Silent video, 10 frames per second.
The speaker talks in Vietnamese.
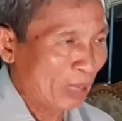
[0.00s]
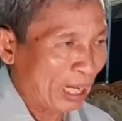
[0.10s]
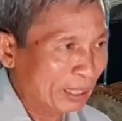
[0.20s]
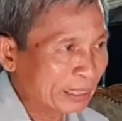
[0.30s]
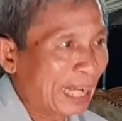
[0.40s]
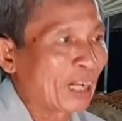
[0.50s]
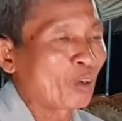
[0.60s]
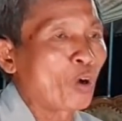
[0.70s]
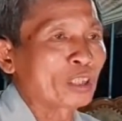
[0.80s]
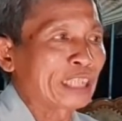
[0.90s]
phật rằng
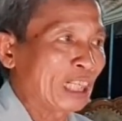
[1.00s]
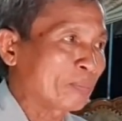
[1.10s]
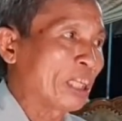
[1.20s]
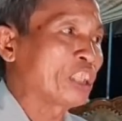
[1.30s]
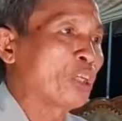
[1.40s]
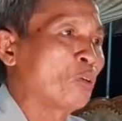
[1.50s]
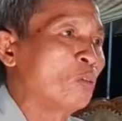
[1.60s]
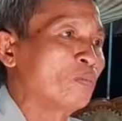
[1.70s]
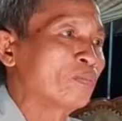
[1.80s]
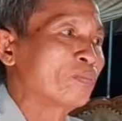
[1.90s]
con xét bấy nhiêu